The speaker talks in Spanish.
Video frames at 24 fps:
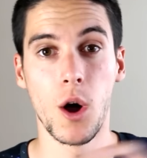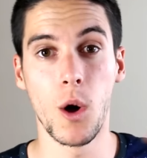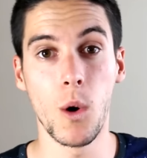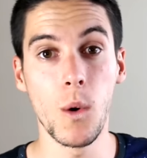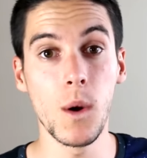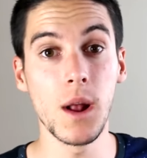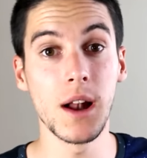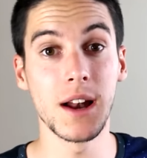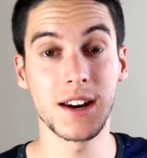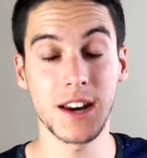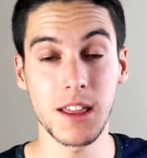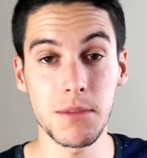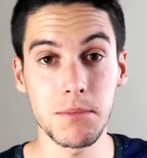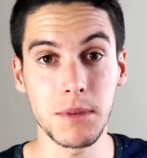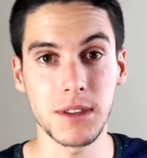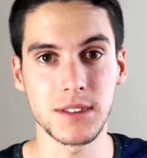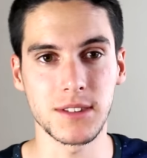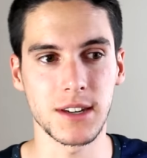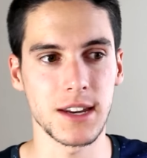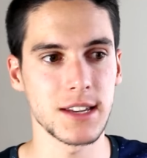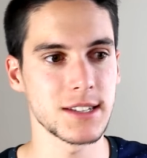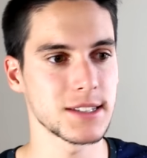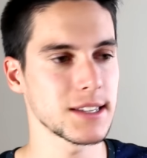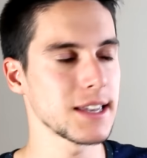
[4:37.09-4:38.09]
o el Redmi
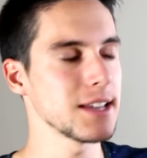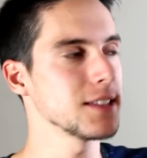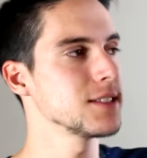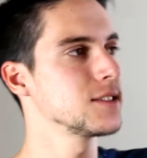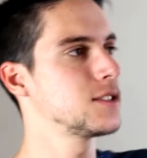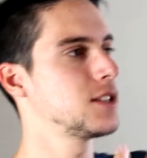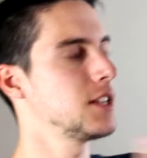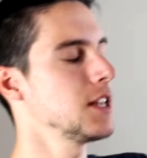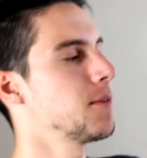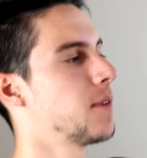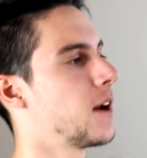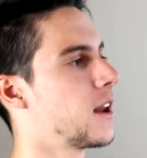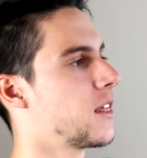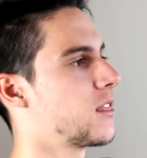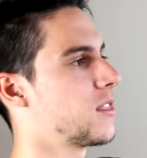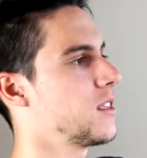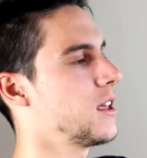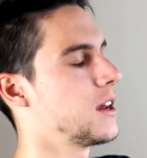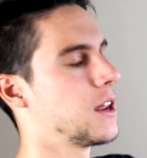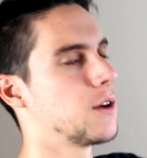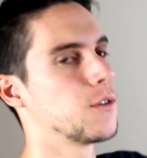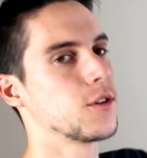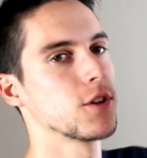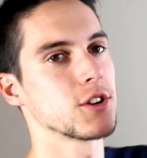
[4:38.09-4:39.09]
3 que en China vale
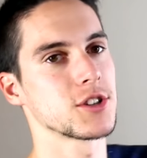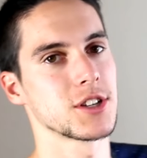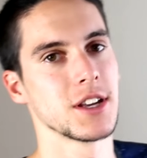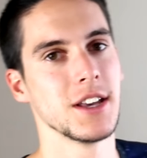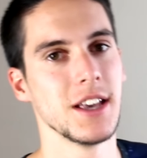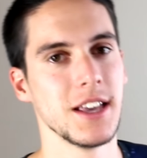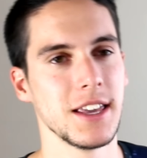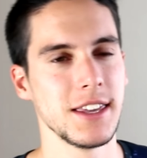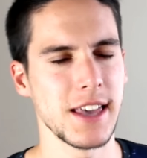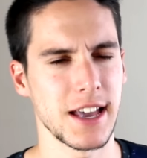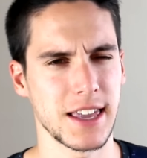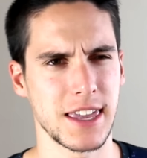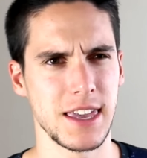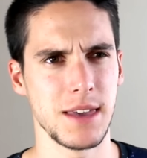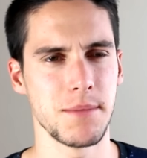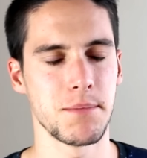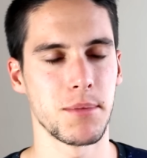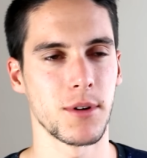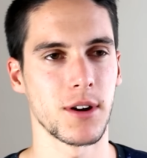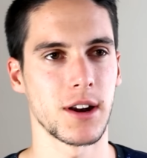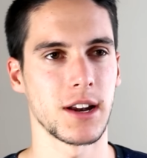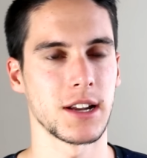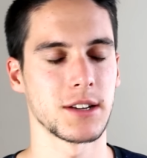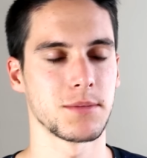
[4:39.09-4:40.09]
100 euros y aquí
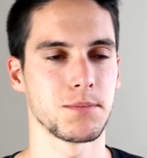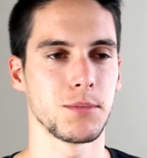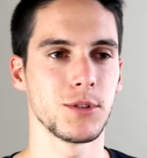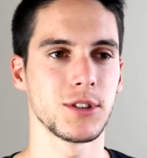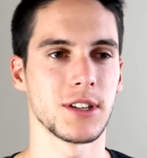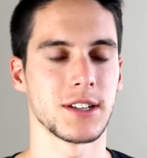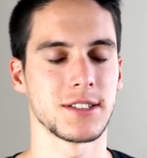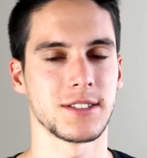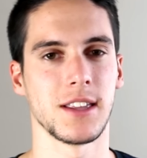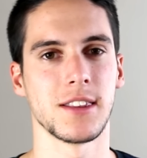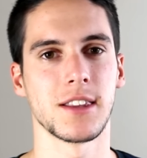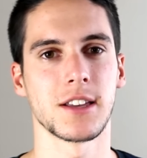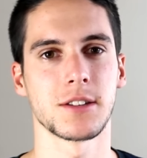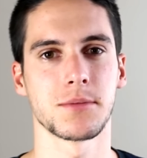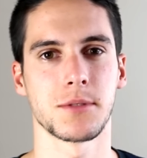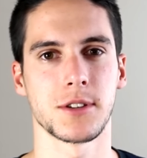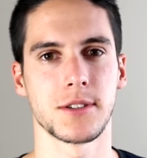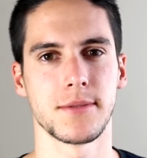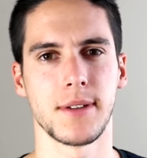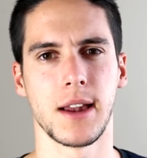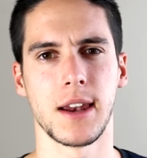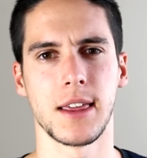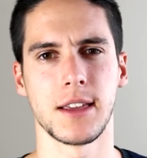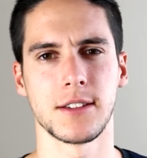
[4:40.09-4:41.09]
por las putas tiendas
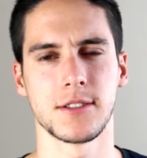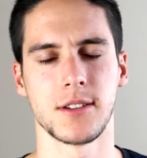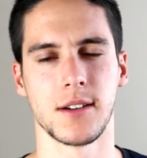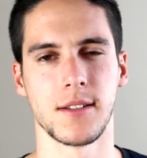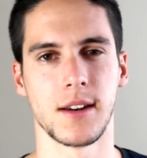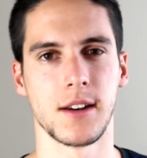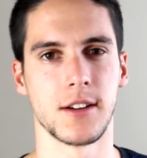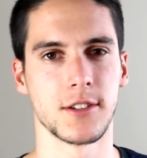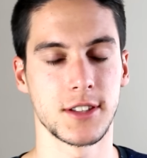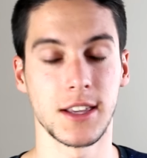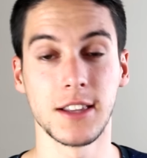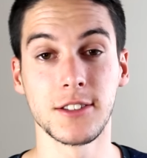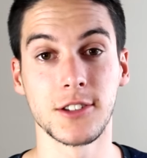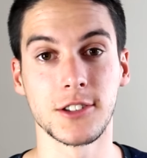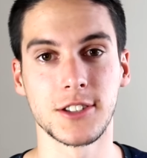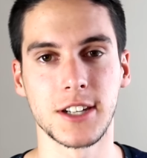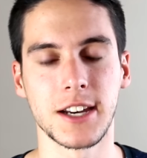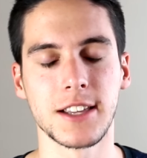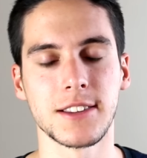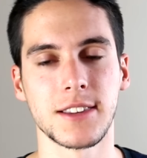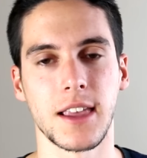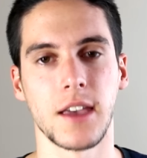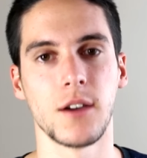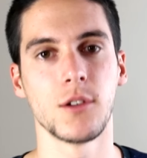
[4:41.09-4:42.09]
pues vale sobre los
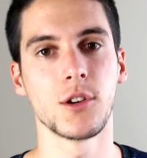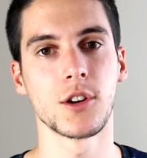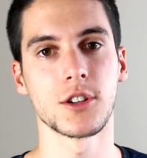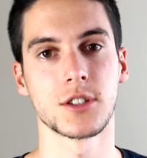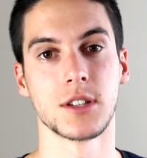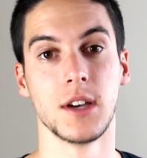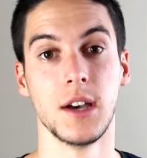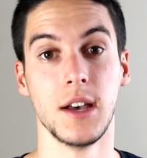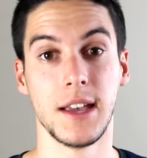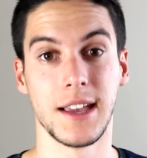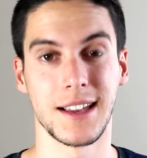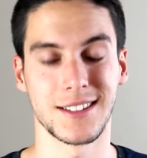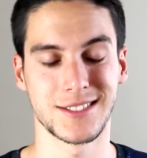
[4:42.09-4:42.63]
130 euros,